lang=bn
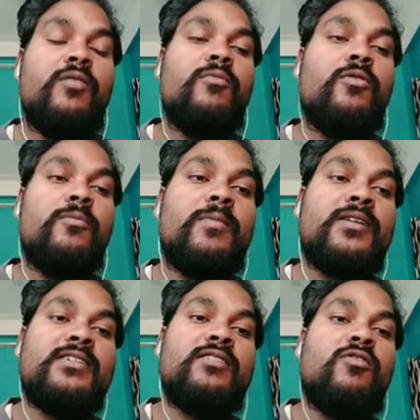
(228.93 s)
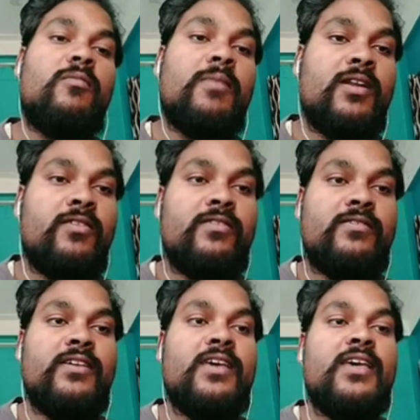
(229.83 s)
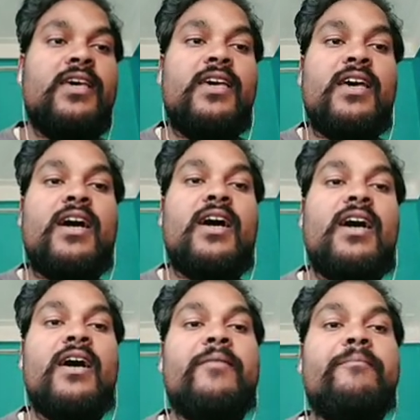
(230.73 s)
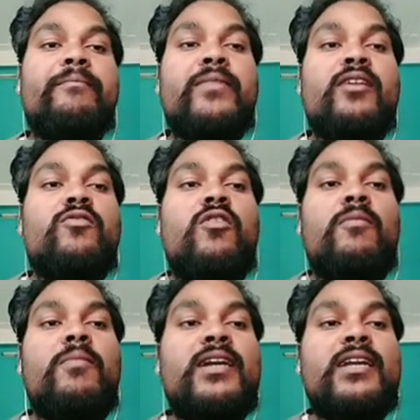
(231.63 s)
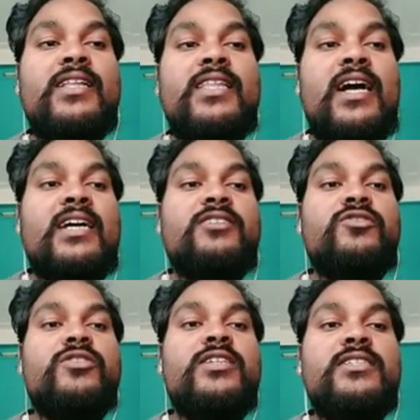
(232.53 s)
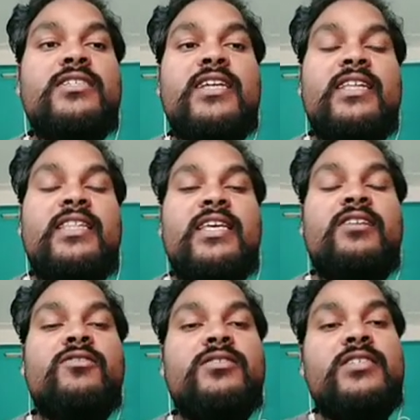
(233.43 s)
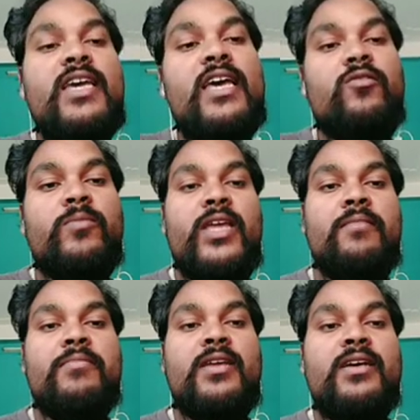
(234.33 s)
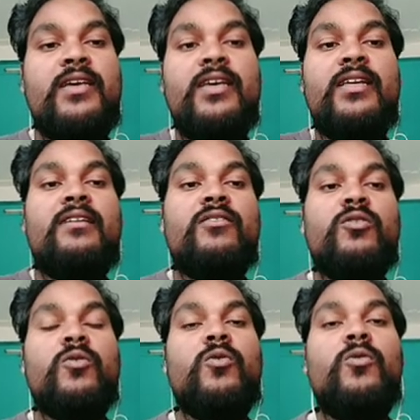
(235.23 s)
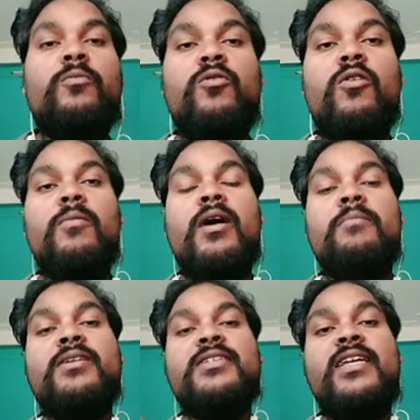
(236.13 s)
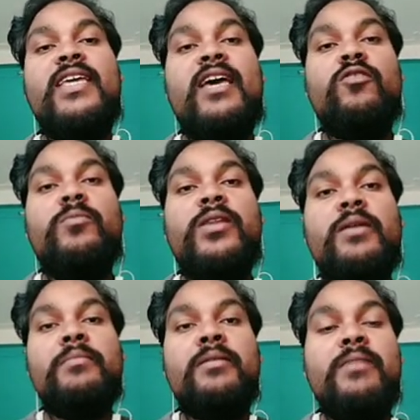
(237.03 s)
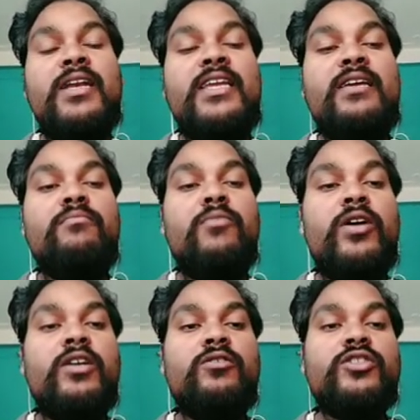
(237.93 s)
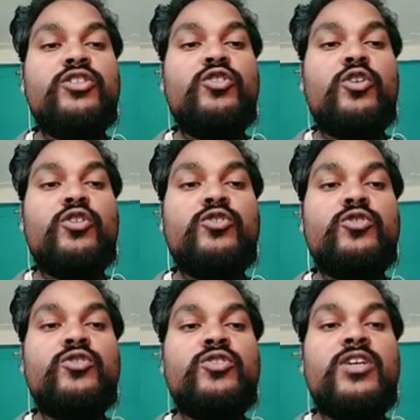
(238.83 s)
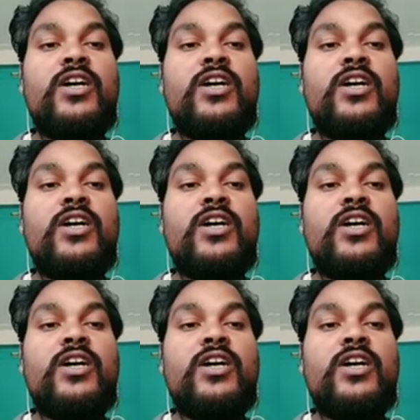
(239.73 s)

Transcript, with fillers: ফোর পার্সেন্ট কপার রয়েছে এই কপারটা থাকার জন্যে স্ট্রেনদেন হচ্ছে অ্যালুমিনিয়ামটা তো আমরা জানি অ্যালুমিনিয়ামের মেল্টিং পয়েন্ট হচ্ছে ছশো ষাট